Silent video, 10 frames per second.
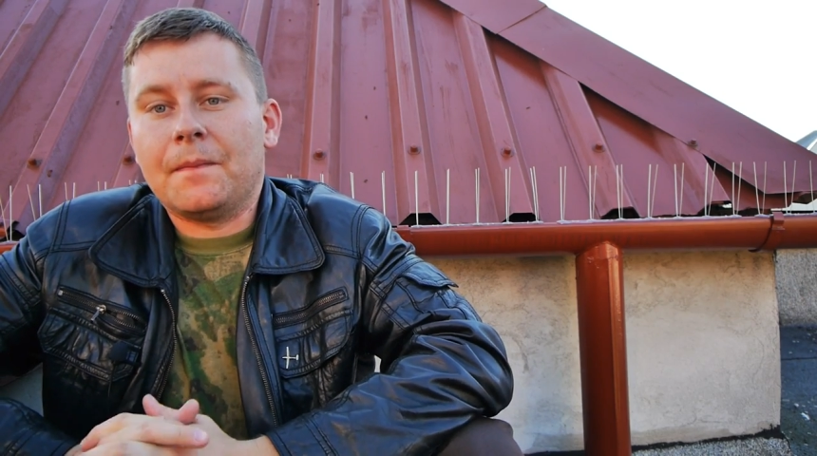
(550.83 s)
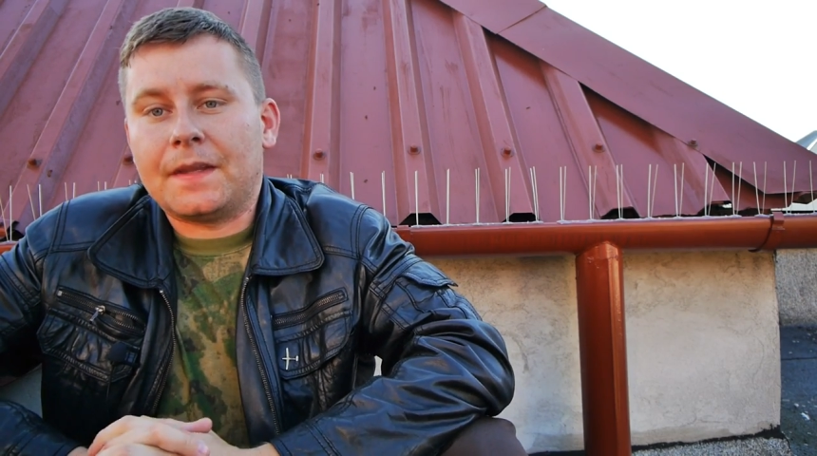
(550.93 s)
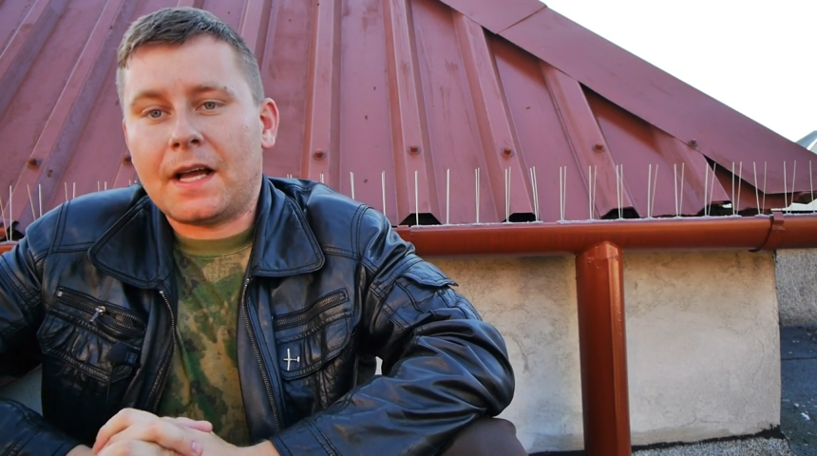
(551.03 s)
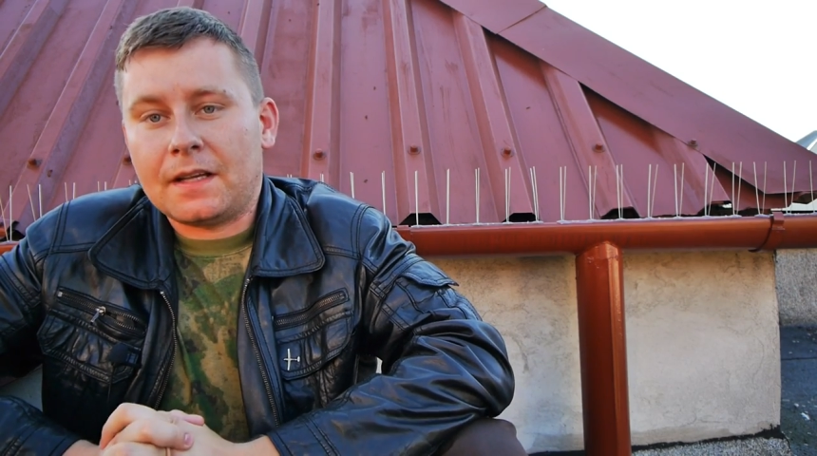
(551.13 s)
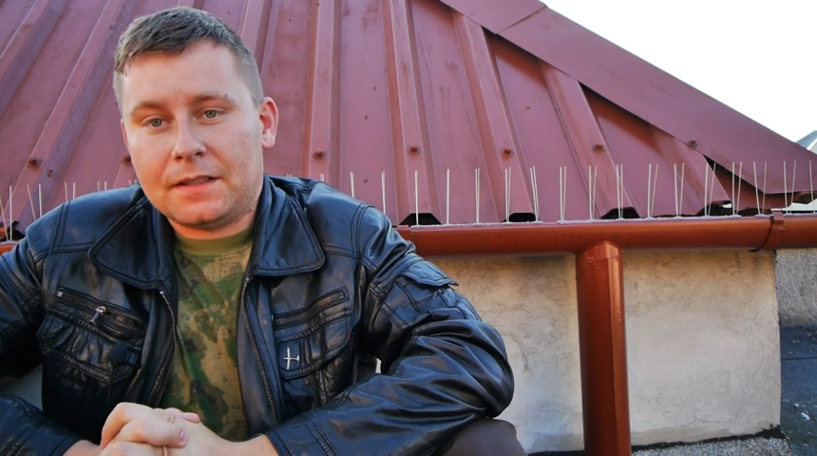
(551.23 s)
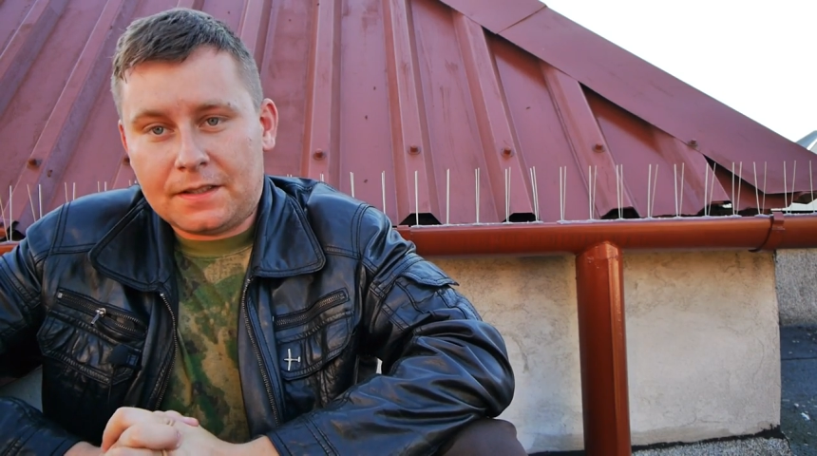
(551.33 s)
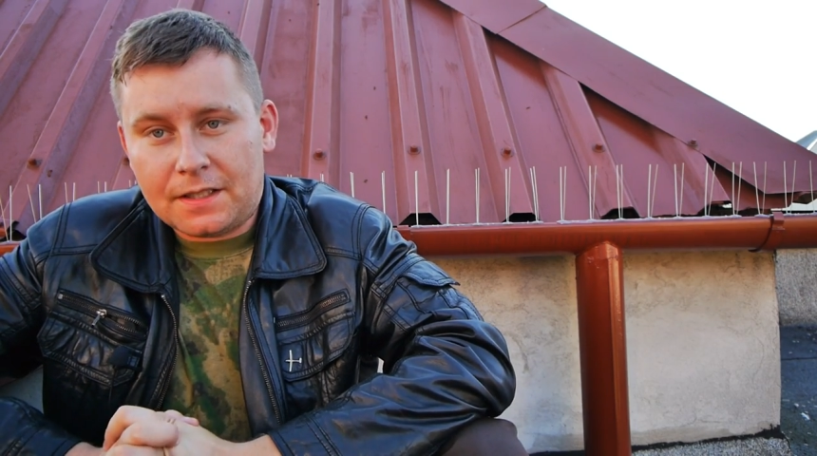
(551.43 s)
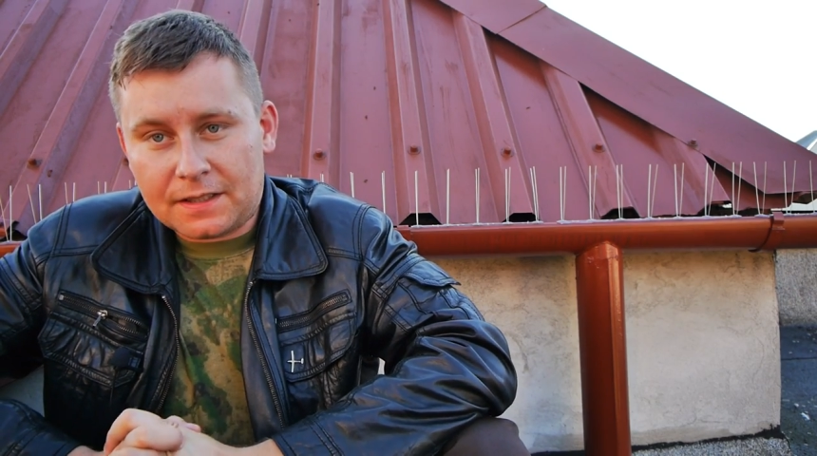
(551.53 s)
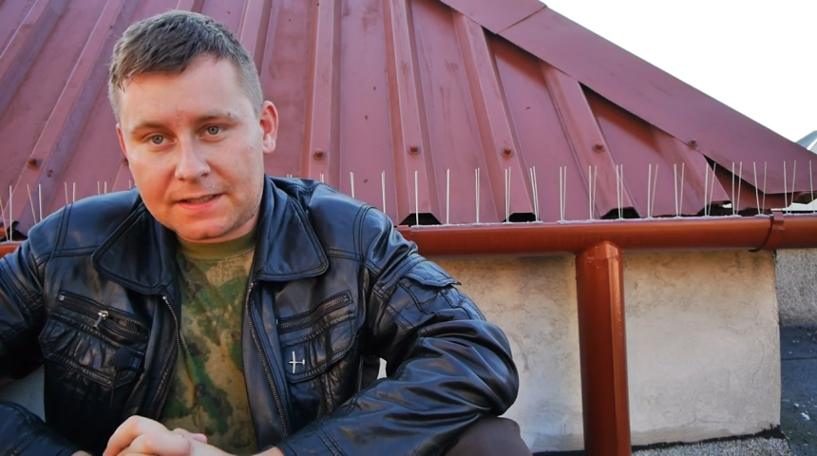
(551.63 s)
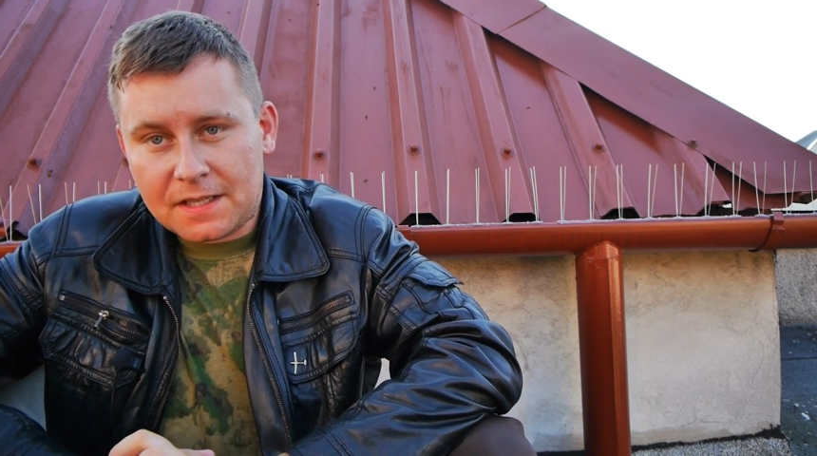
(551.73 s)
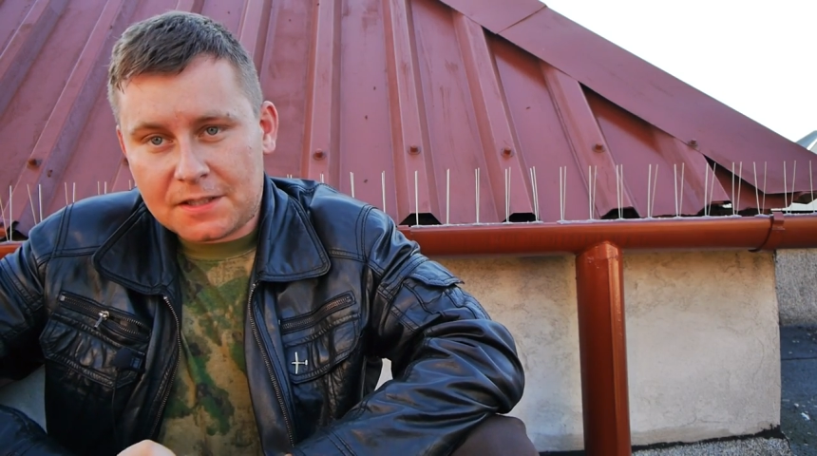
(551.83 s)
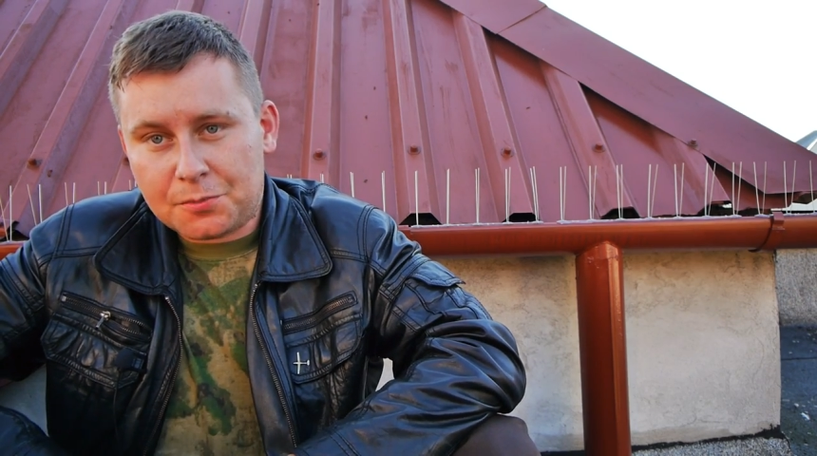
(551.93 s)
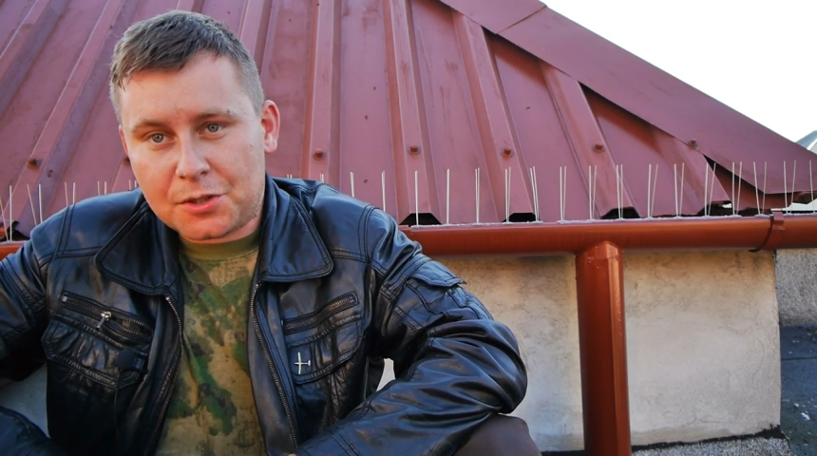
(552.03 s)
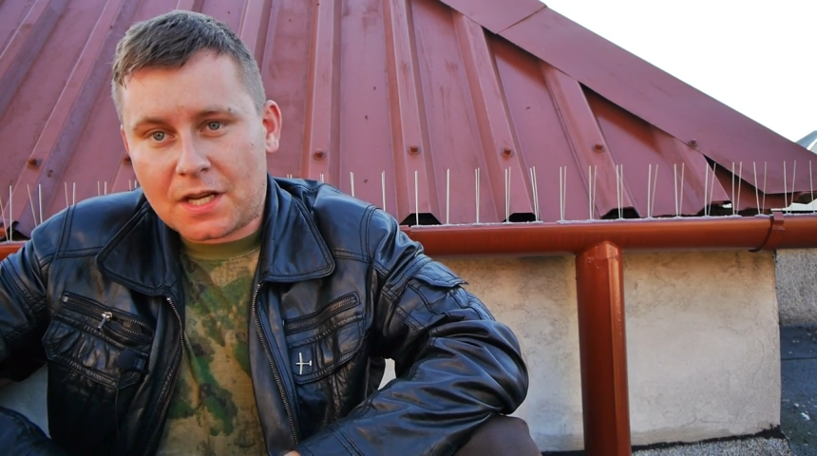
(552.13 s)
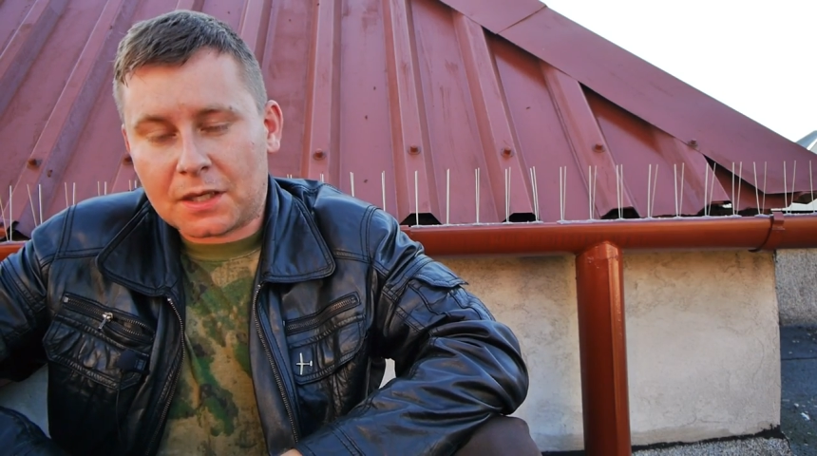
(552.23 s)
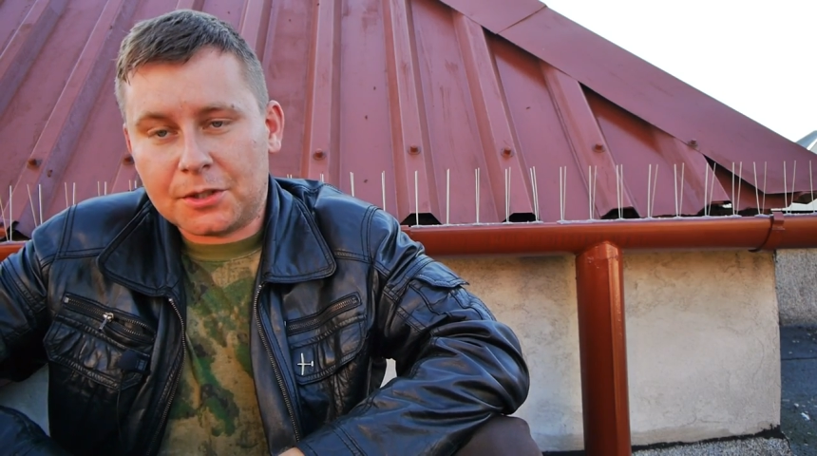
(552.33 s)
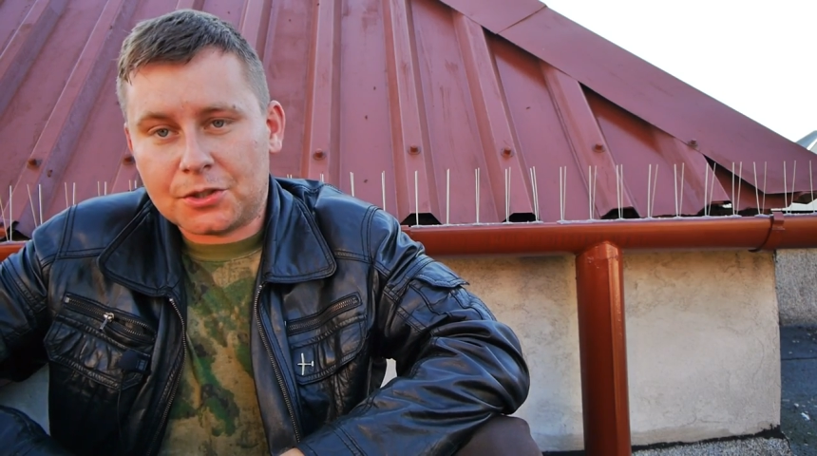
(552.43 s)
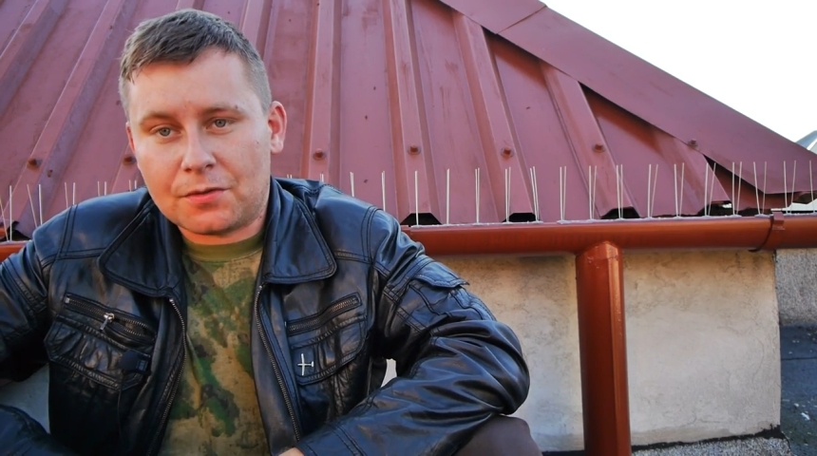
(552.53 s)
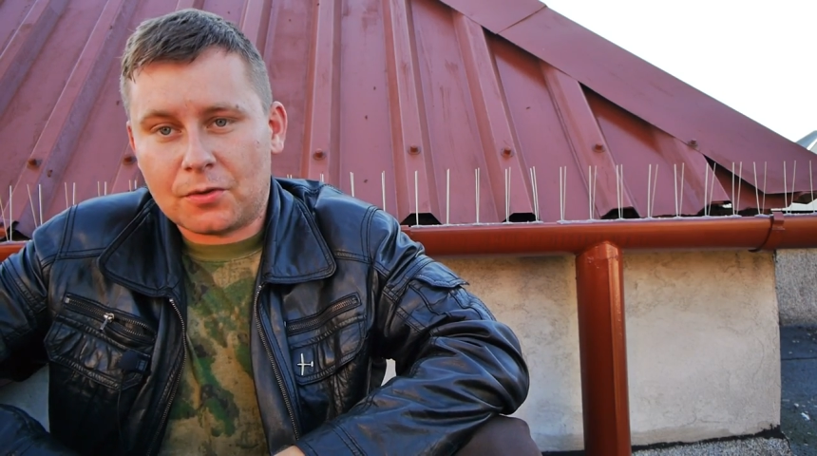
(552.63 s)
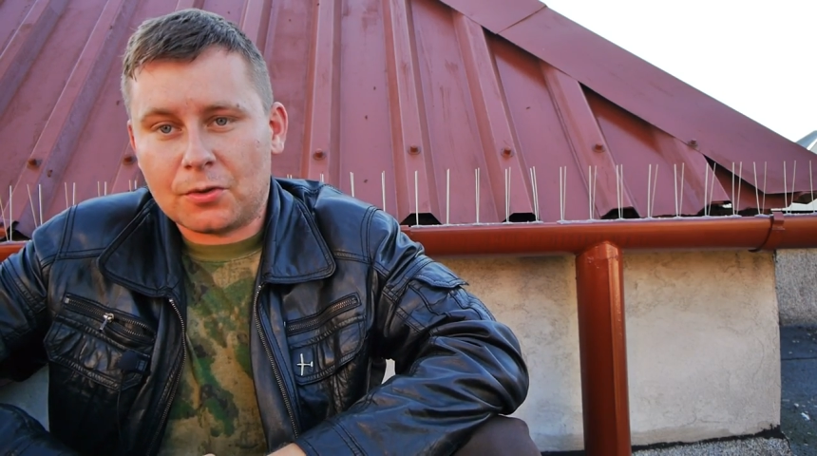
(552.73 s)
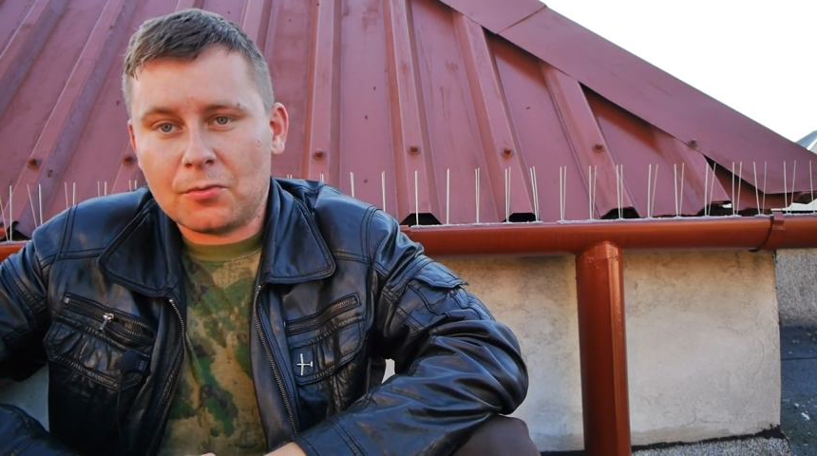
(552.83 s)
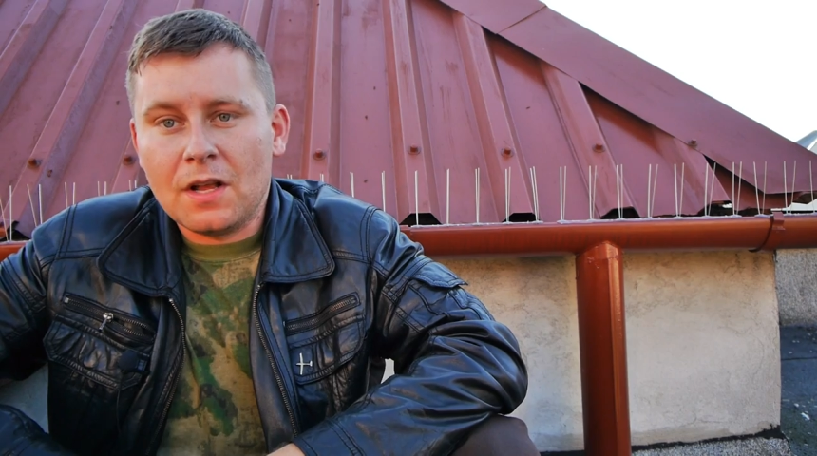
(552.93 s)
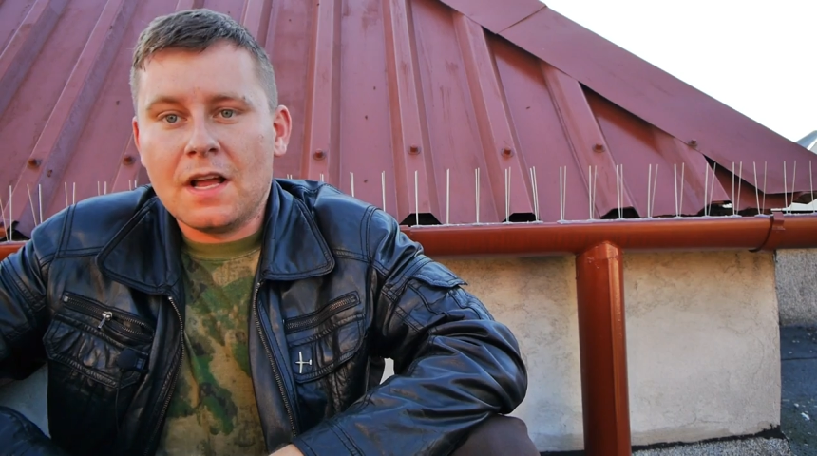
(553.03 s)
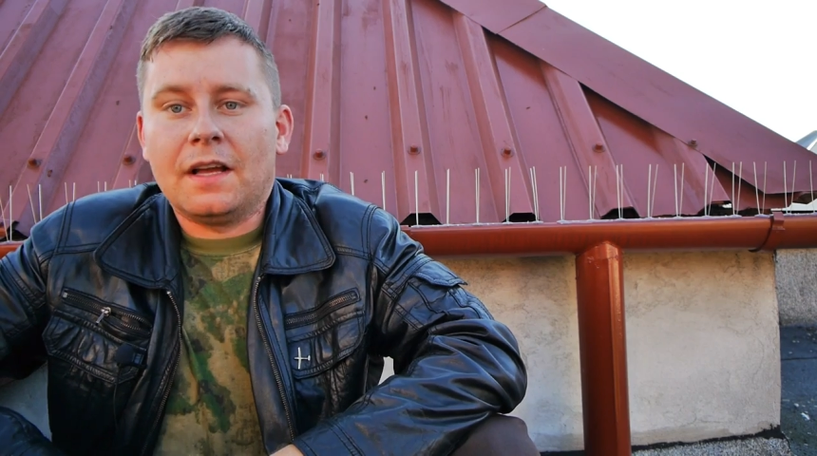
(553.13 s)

na terenach zajętych przez Armię Czerwoną.